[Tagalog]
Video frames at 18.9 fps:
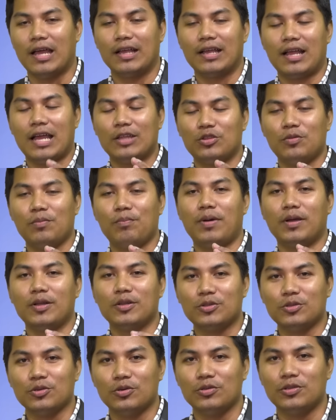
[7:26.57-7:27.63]
kag aton
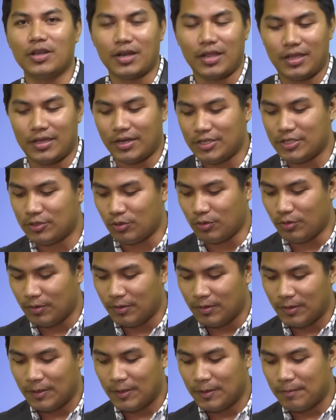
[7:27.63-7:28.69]
pagtuod ay Kristo,